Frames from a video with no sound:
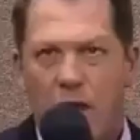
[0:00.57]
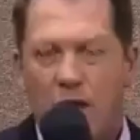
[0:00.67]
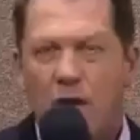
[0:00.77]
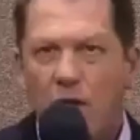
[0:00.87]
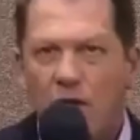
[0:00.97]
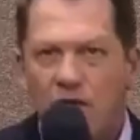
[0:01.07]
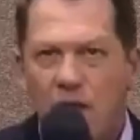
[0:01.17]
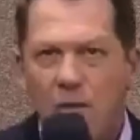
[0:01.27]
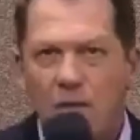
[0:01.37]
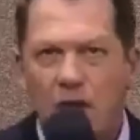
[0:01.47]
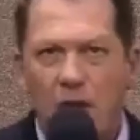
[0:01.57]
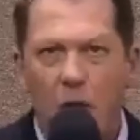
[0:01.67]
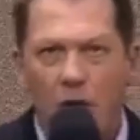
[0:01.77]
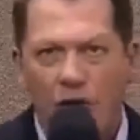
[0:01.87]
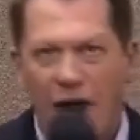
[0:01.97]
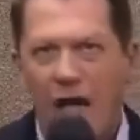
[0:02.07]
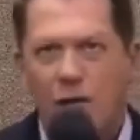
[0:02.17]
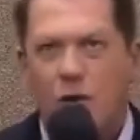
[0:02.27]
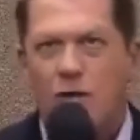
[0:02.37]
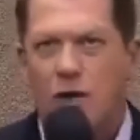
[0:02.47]
Então nós temos que encontrar
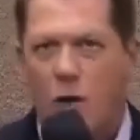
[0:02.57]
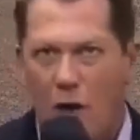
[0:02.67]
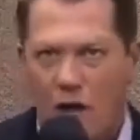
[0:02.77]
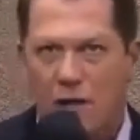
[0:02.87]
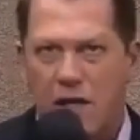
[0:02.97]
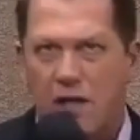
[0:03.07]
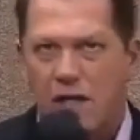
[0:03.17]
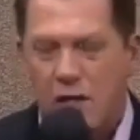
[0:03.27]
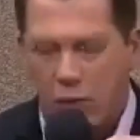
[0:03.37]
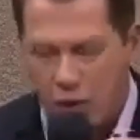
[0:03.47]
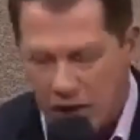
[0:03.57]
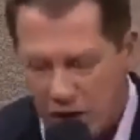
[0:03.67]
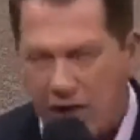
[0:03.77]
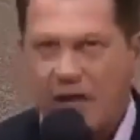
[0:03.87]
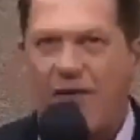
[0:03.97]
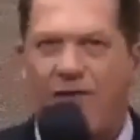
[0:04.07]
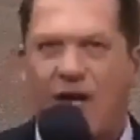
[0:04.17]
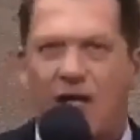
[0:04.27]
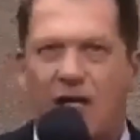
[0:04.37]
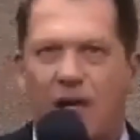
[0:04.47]
soluções e discutir nessa
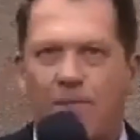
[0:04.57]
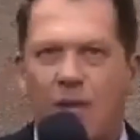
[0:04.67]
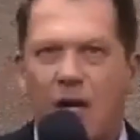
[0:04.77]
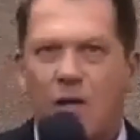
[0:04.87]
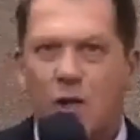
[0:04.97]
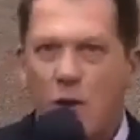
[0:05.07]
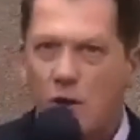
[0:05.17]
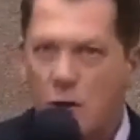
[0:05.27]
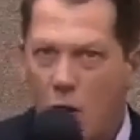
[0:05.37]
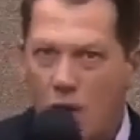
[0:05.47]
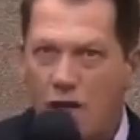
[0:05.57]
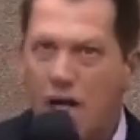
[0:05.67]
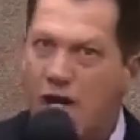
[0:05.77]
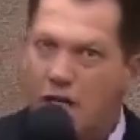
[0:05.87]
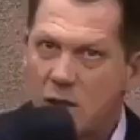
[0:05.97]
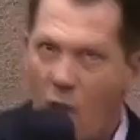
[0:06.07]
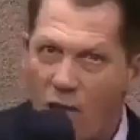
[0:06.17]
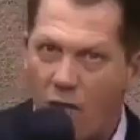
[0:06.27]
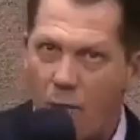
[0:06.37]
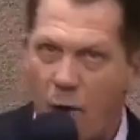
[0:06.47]
frente soluções que
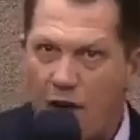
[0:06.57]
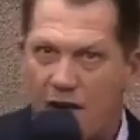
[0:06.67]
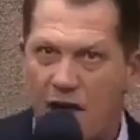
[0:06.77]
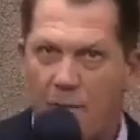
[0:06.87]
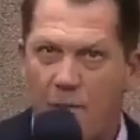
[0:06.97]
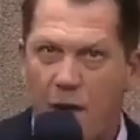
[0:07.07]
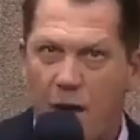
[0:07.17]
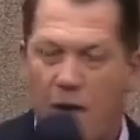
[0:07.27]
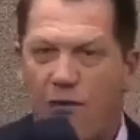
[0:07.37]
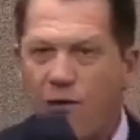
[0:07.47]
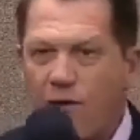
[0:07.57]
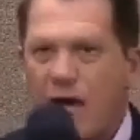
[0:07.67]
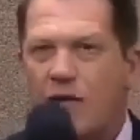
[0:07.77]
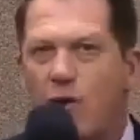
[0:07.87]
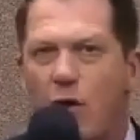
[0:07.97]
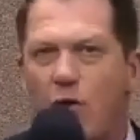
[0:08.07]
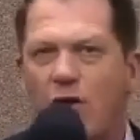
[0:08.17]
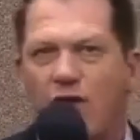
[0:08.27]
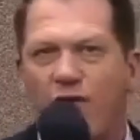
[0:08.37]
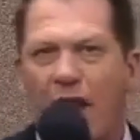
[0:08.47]
resolvam. Por exemplo, eu vi o vereador
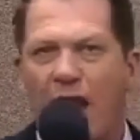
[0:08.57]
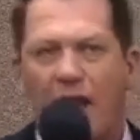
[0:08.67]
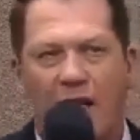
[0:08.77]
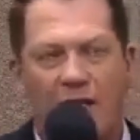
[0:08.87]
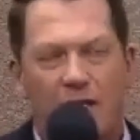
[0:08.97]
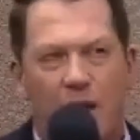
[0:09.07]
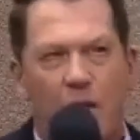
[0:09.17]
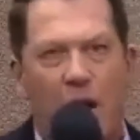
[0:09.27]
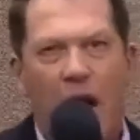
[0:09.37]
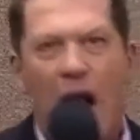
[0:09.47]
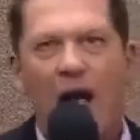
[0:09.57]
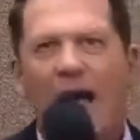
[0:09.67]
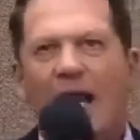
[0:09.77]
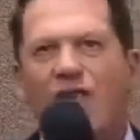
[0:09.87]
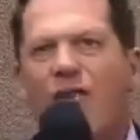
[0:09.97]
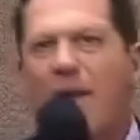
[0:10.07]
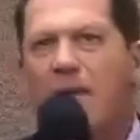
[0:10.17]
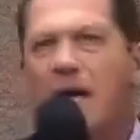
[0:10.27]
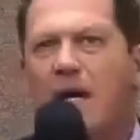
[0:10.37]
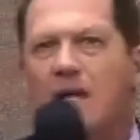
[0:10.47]
Lucas falar na questão aquelas
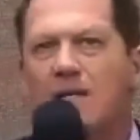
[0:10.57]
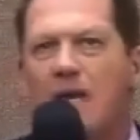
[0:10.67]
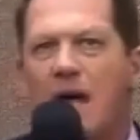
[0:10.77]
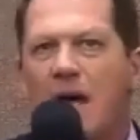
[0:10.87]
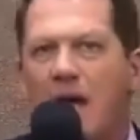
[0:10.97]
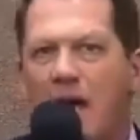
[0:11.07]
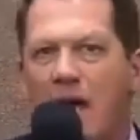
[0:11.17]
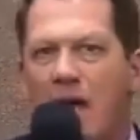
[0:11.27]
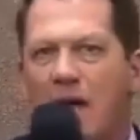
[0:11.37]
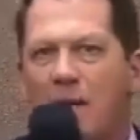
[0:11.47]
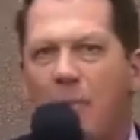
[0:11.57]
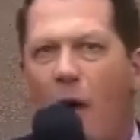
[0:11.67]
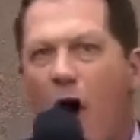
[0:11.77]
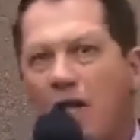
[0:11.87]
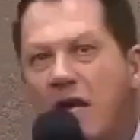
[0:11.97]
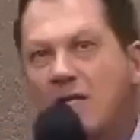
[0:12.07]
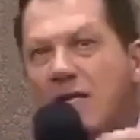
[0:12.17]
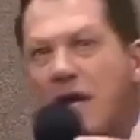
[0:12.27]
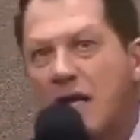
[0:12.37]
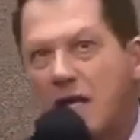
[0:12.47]
famílias que podem
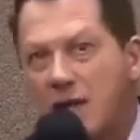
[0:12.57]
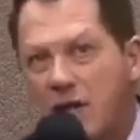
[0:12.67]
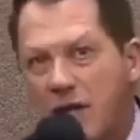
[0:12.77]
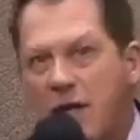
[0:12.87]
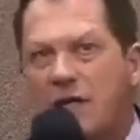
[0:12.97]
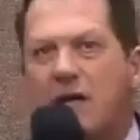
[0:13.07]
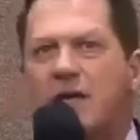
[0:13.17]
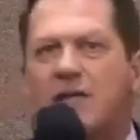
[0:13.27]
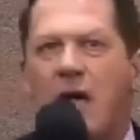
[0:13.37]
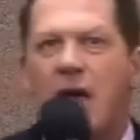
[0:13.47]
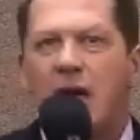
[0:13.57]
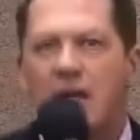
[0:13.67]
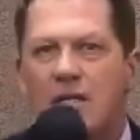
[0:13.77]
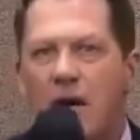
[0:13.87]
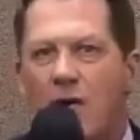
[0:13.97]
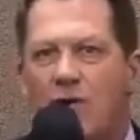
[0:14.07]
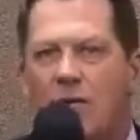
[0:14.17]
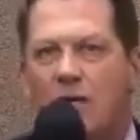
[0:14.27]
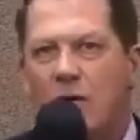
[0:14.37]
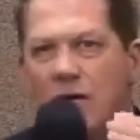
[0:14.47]
ser atingidas, que estão
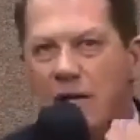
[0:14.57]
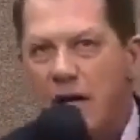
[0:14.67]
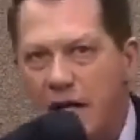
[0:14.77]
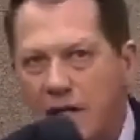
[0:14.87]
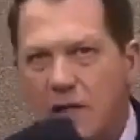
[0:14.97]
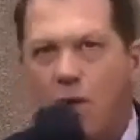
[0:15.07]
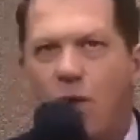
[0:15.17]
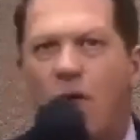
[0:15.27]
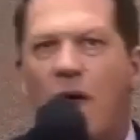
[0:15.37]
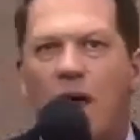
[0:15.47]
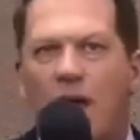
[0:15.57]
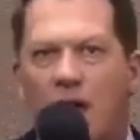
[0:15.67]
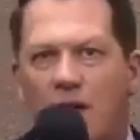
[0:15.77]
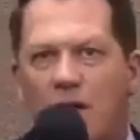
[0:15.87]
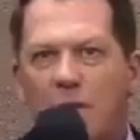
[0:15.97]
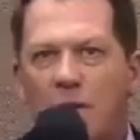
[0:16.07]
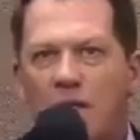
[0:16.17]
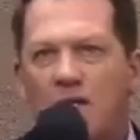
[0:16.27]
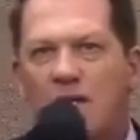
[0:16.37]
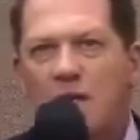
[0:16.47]
numa zona de risco, que a gente
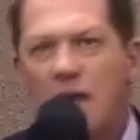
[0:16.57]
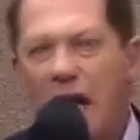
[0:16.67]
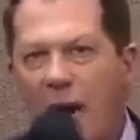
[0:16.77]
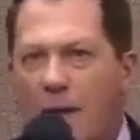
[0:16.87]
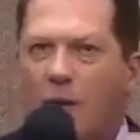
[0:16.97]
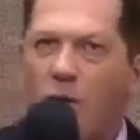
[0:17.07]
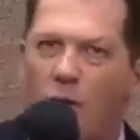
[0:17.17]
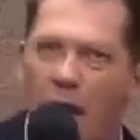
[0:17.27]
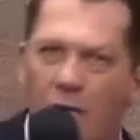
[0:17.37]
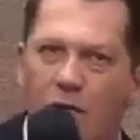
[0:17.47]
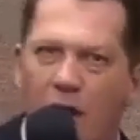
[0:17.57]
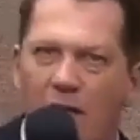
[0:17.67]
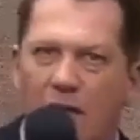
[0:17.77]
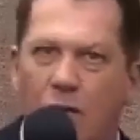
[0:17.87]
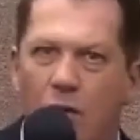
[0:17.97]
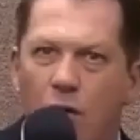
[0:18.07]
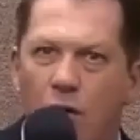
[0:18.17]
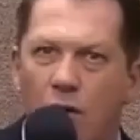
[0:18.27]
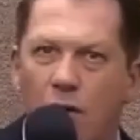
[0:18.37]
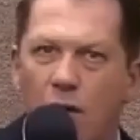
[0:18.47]
precisa tirar para colocar num lugar
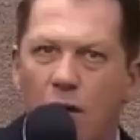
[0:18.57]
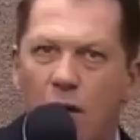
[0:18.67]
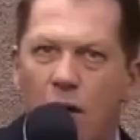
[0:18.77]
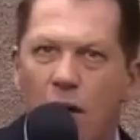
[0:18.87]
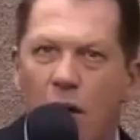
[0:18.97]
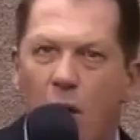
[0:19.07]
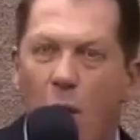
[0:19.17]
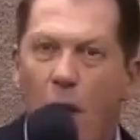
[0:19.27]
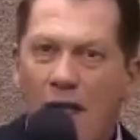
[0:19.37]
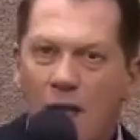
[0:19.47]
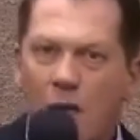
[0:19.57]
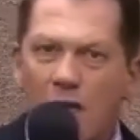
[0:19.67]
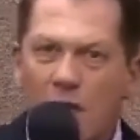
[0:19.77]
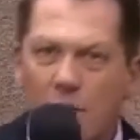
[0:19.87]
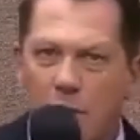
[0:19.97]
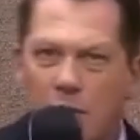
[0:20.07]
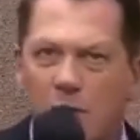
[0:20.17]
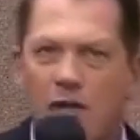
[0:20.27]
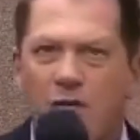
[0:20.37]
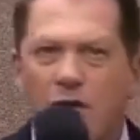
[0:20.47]
seguro. Quanto essas
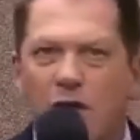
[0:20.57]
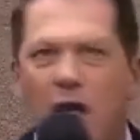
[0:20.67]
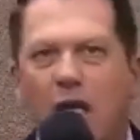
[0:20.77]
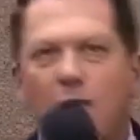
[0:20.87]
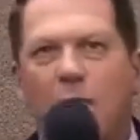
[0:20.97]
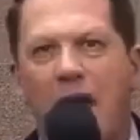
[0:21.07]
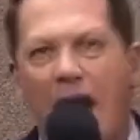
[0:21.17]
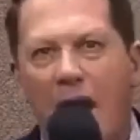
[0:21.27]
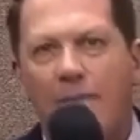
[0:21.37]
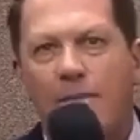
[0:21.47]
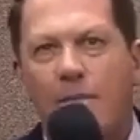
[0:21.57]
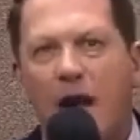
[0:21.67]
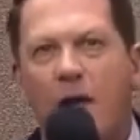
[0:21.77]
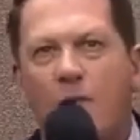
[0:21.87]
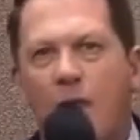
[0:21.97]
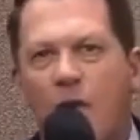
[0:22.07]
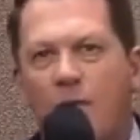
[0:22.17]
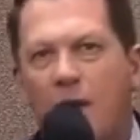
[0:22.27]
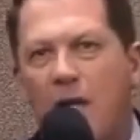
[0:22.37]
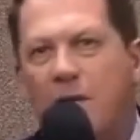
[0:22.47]
pessoas vão ter que esperar para que o meio
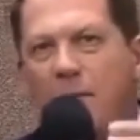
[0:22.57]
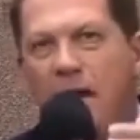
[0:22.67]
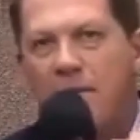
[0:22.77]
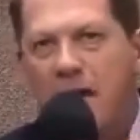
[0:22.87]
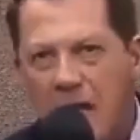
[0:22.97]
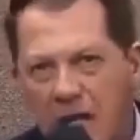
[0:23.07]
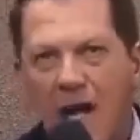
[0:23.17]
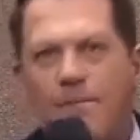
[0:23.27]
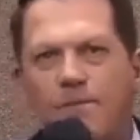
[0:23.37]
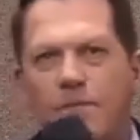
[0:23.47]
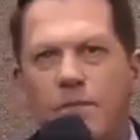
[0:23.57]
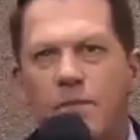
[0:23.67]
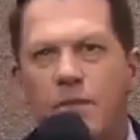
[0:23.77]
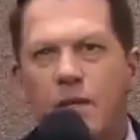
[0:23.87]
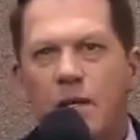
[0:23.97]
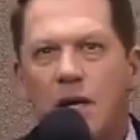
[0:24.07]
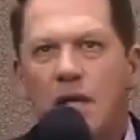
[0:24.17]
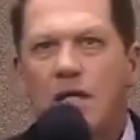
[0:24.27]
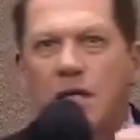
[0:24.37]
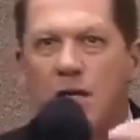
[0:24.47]
ambiente permita
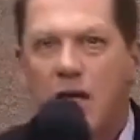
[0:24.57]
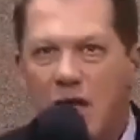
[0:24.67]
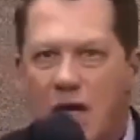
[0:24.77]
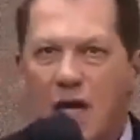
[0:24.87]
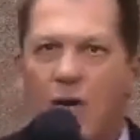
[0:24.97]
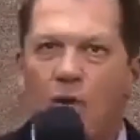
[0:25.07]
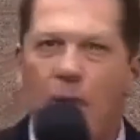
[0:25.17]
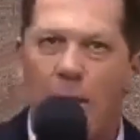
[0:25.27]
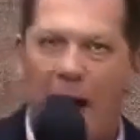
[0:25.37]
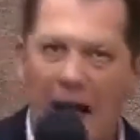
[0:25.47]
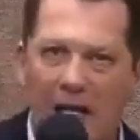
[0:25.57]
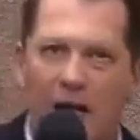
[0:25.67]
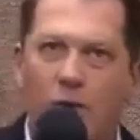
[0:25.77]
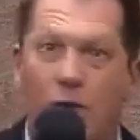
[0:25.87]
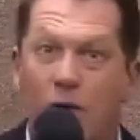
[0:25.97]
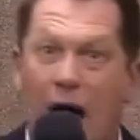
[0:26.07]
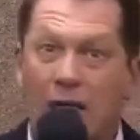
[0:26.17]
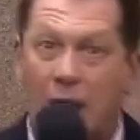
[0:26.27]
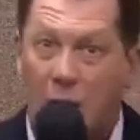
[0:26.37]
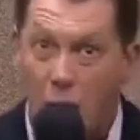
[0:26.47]
que se tire uma mata num lugar
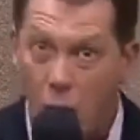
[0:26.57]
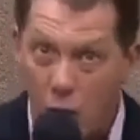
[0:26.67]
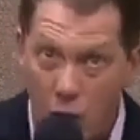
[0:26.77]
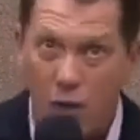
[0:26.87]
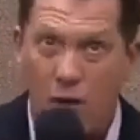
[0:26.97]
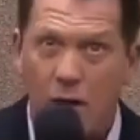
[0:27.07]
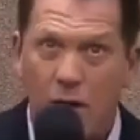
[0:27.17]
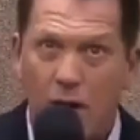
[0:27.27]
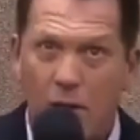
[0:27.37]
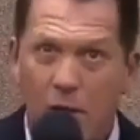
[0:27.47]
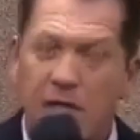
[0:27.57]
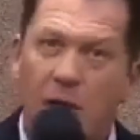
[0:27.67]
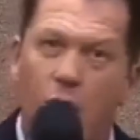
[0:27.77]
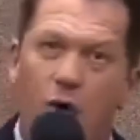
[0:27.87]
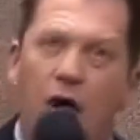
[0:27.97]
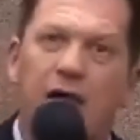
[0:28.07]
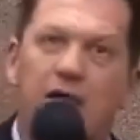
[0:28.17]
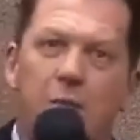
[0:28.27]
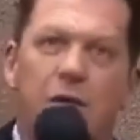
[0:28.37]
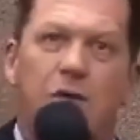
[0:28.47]
seguro para se colocar
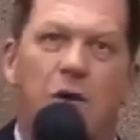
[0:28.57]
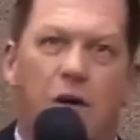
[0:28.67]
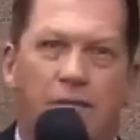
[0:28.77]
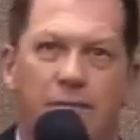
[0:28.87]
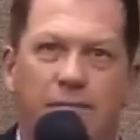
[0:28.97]
essas pessoas?